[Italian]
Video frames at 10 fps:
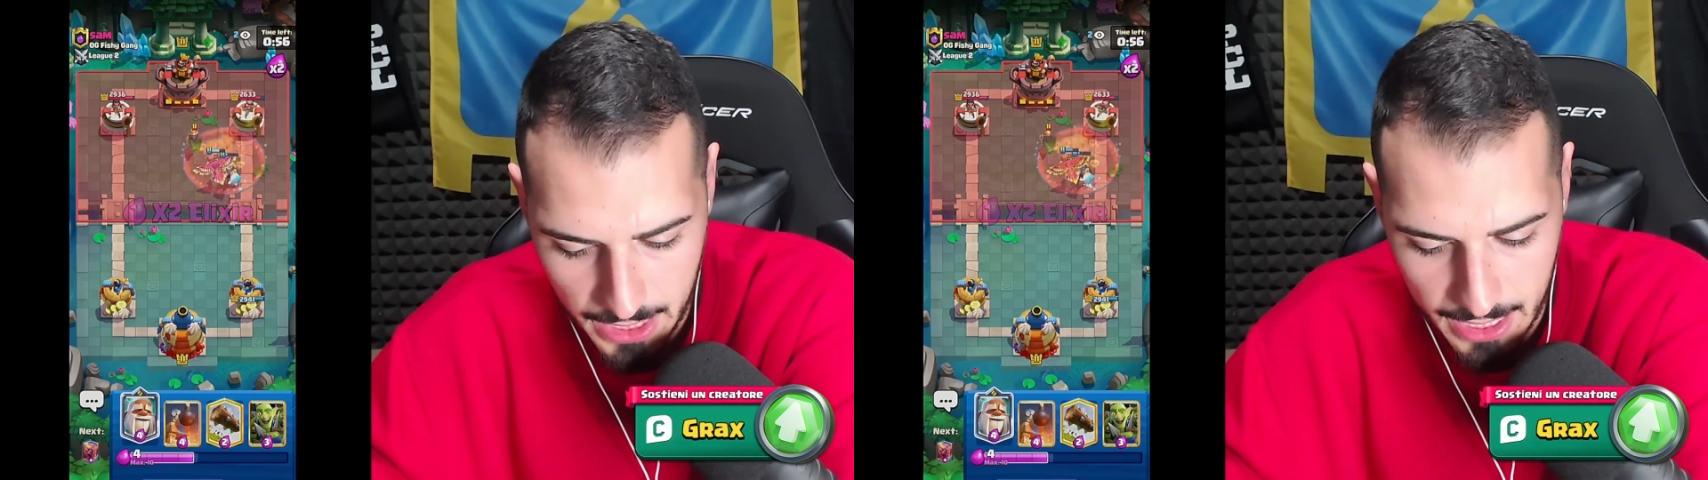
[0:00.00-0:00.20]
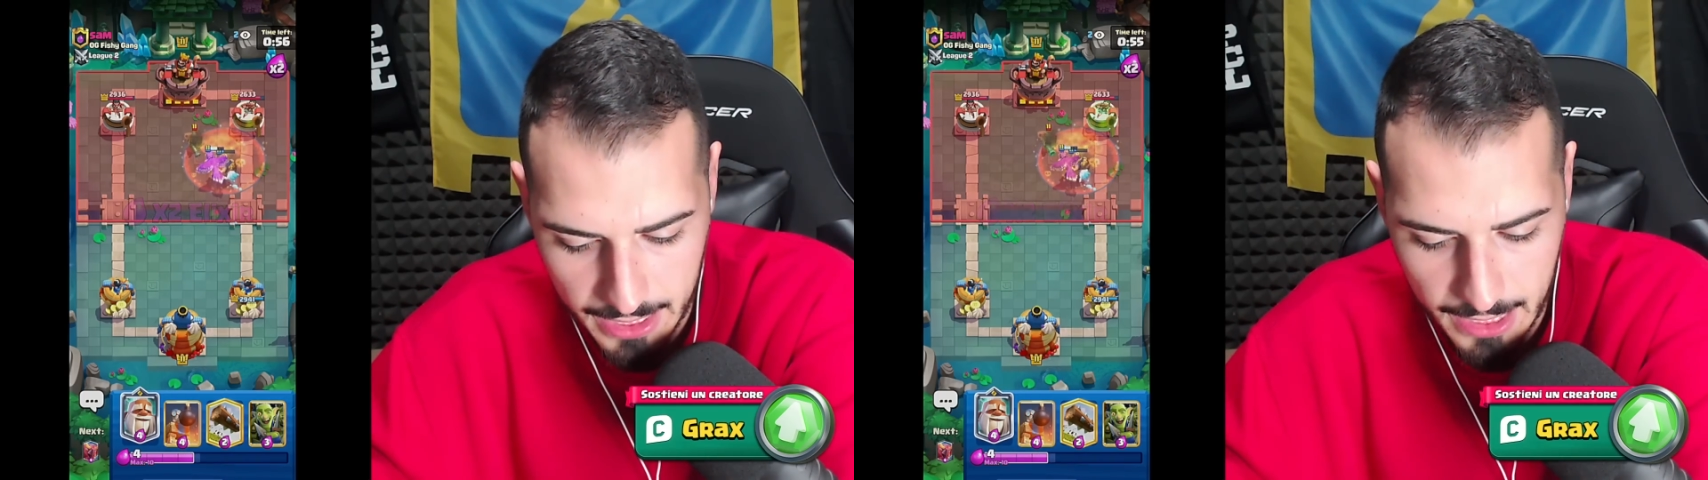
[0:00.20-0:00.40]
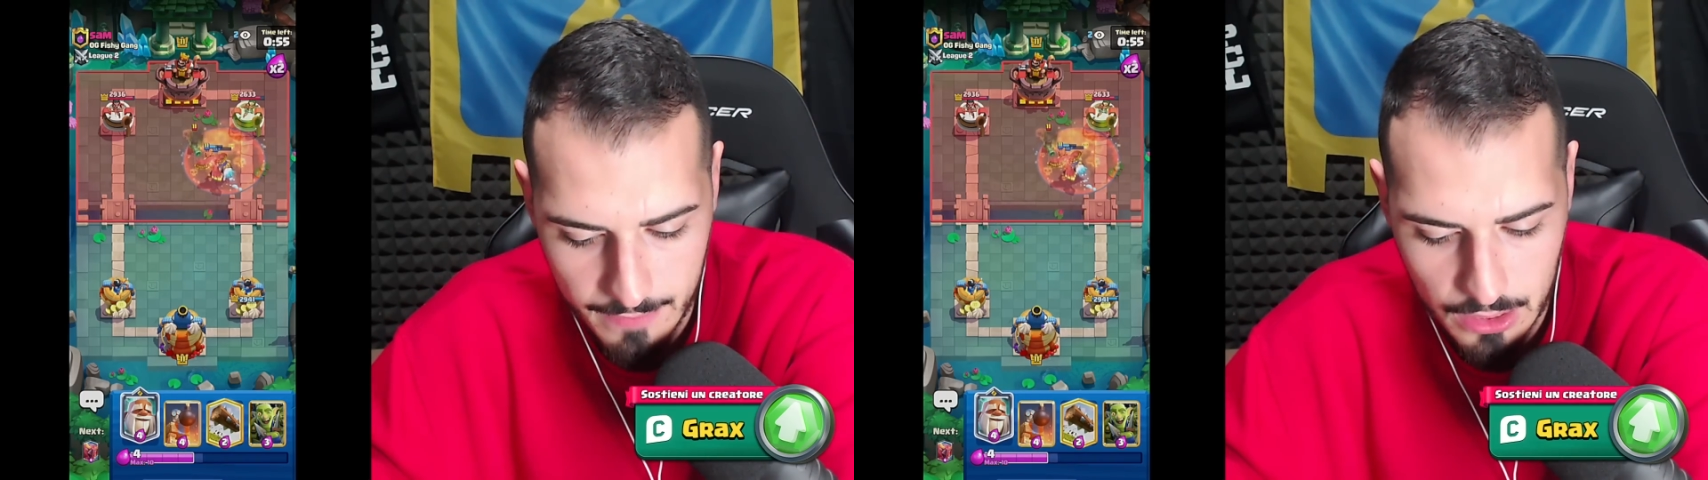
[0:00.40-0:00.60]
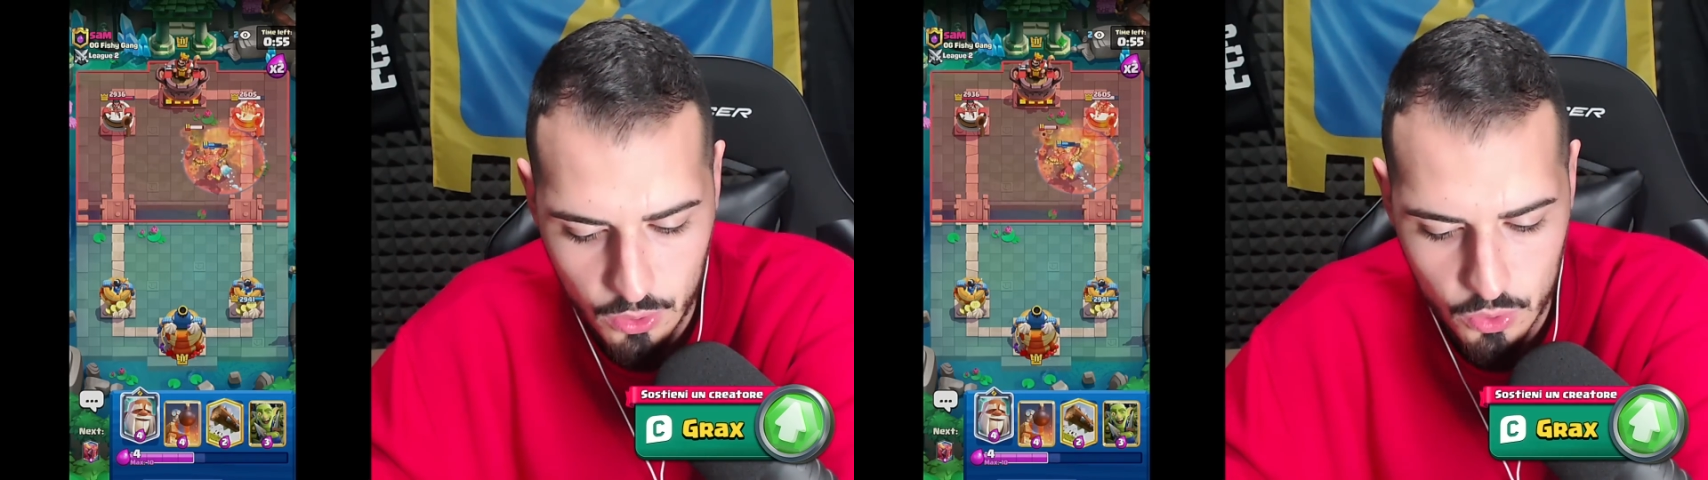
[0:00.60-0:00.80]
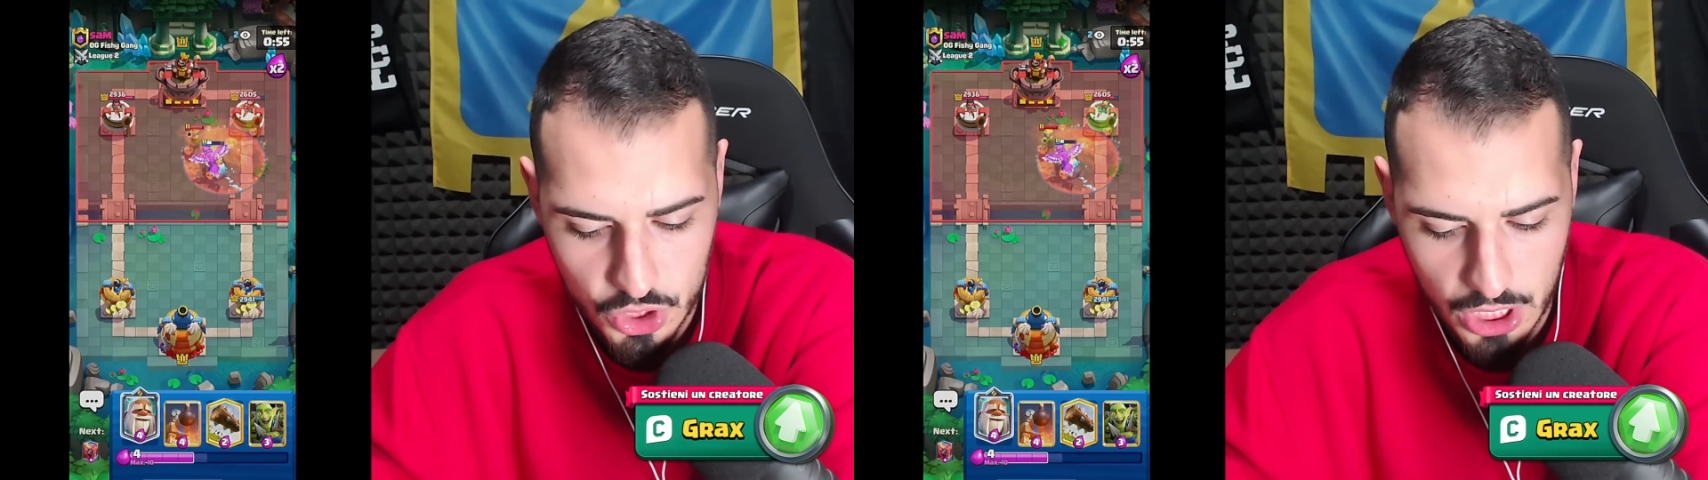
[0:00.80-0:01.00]
Arriva il
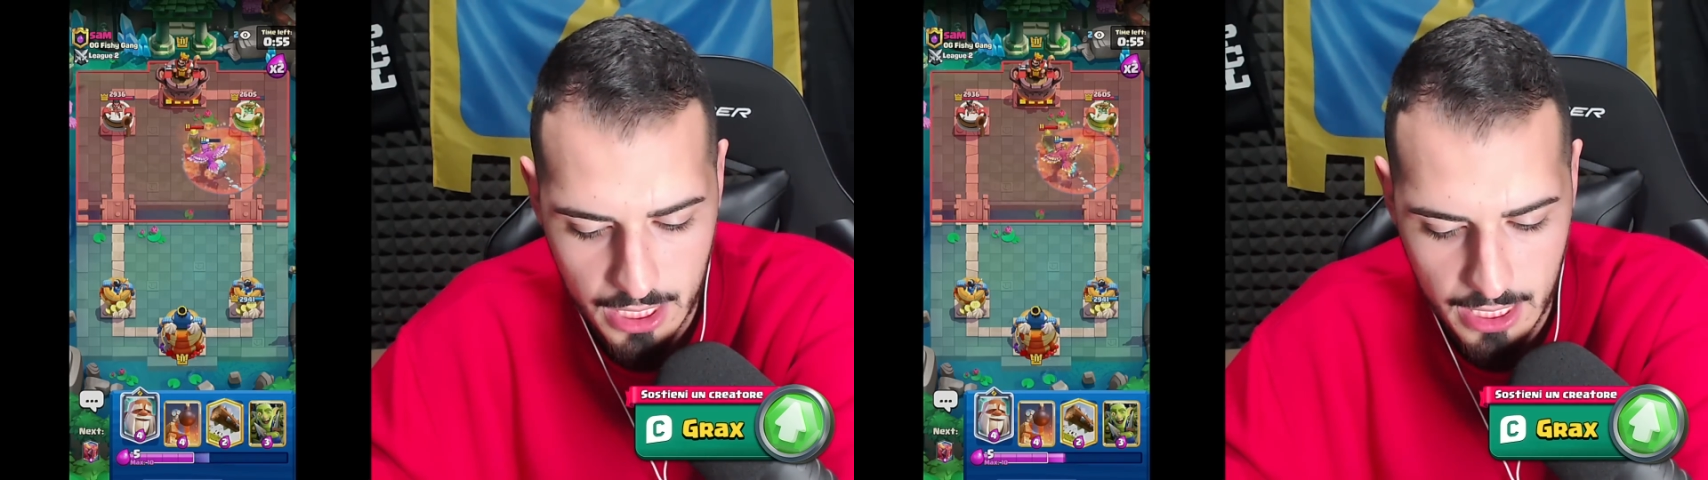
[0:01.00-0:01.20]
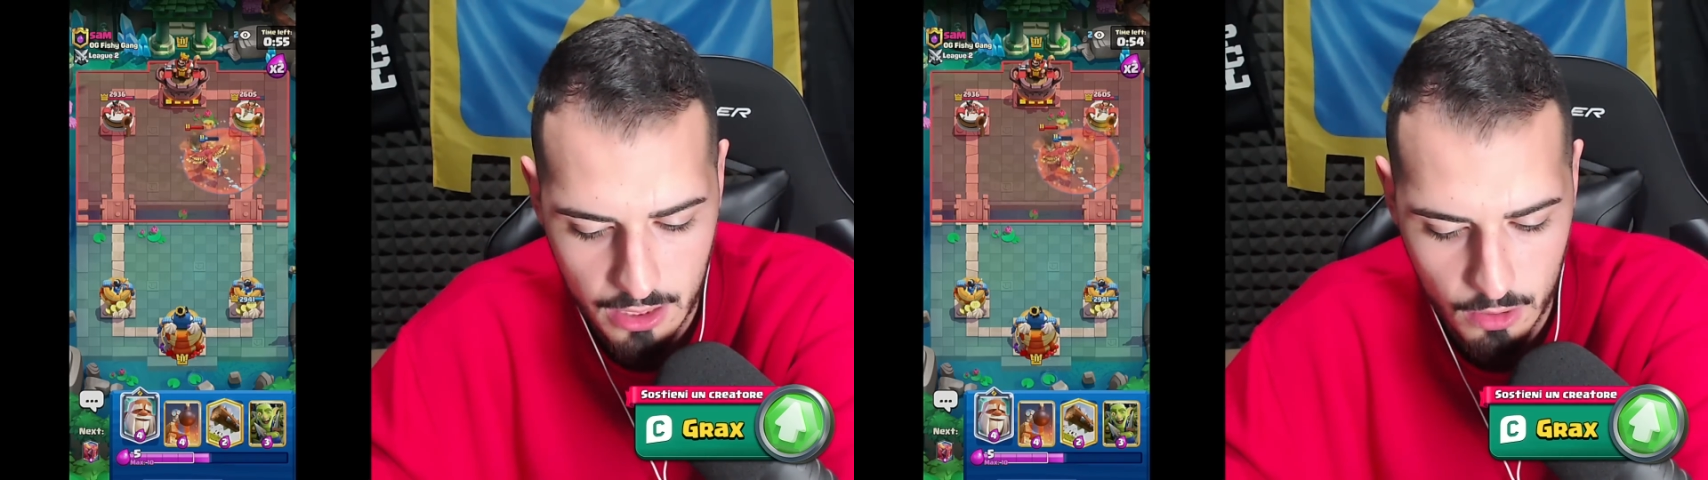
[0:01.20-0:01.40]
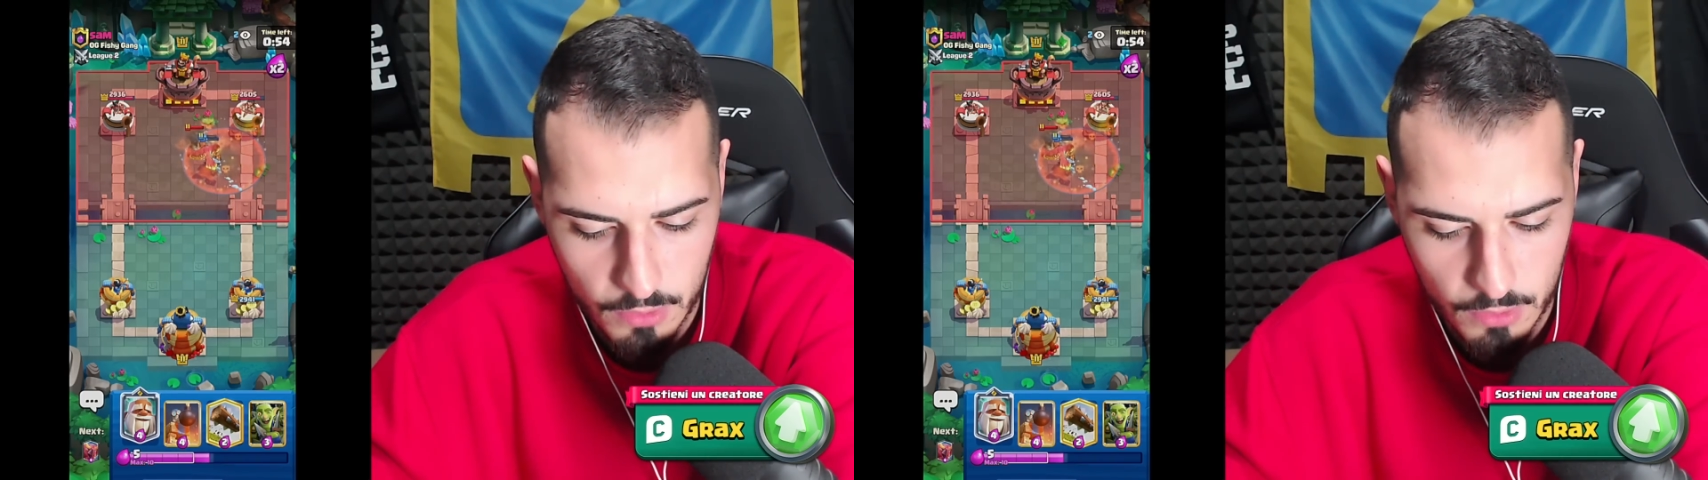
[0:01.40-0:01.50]
congelino.